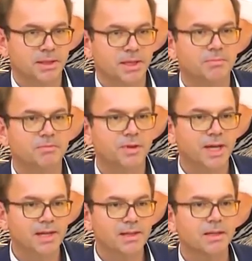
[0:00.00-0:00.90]
Im
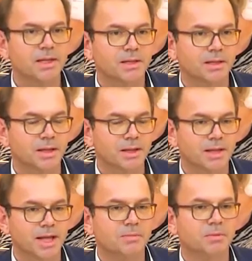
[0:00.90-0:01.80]
Wesentlichen
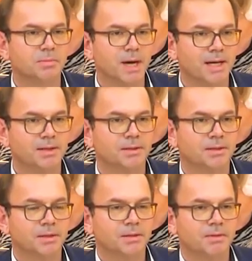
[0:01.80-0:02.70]
dasselbe machen,
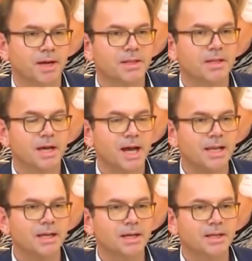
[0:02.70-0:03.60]
weil sich
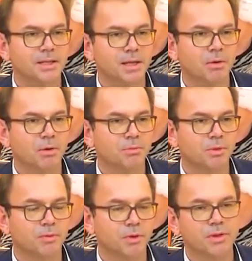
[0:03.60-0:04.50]
alle Regierungen
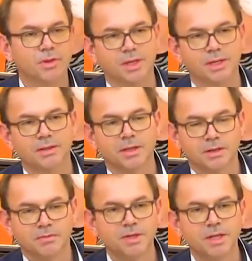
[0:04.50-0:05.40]
bewusst sind,
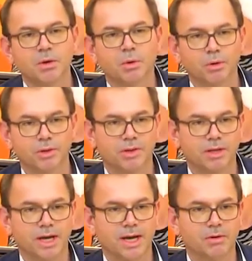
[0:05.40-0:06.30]
wie groß
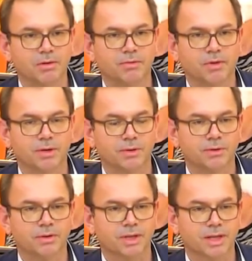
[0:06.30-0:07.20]
die
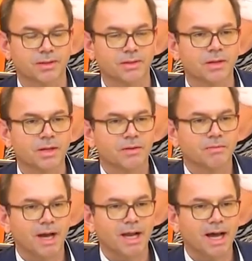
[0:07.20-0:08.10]
Herausforderung ist,
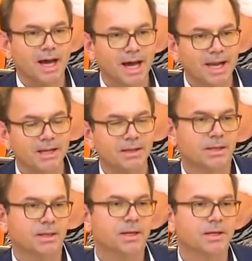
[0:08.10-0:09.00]
weil alle
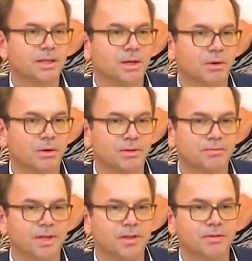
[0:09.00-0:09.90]

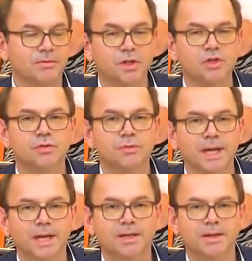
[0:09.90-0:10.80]
Regierungen wissen, wie
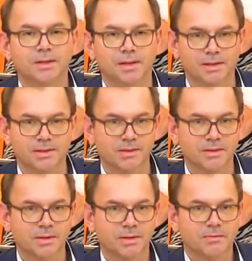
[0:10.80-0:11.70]
schwierig es ist,
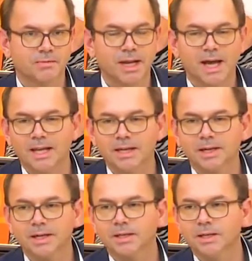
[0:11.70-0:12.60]
weil
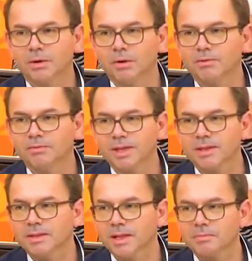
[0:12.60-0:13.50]
alle Regierungen
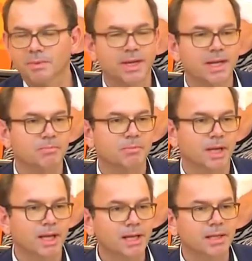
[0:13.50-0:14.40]
wissen, dass man eben
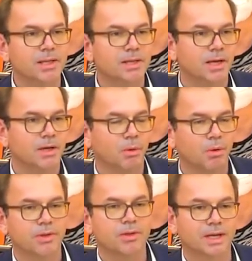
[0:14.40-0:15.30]
in dieser
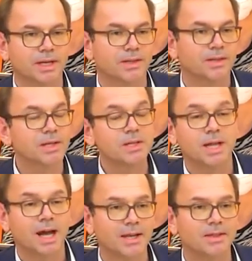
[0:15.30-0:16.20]
großen Krise
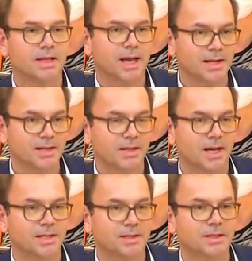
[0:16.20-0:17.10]
nicht alles
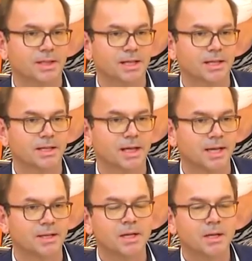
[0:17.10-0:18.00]
gleichzeitig regeln
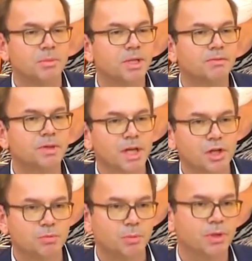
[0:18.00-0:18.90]
kann, mit
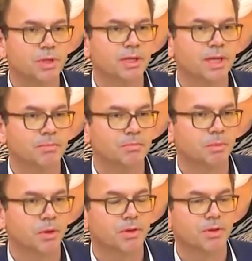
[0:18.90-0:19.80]
Widersprüchen leben
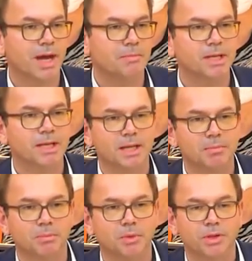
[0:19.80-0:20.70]
muss, damit
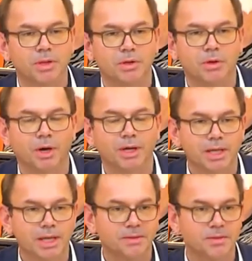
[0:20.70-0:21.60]
leben muss, sich
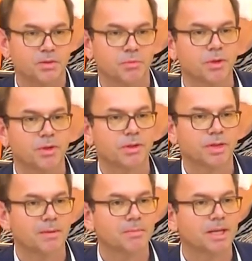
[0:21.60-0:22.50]
korrigieren zu müssen,
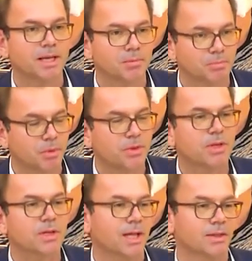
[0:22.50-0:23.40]
damit leben muss,
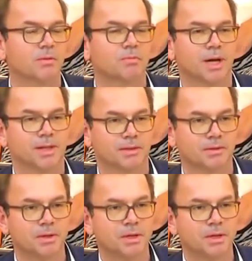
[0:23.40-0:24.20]
sich anzupassen.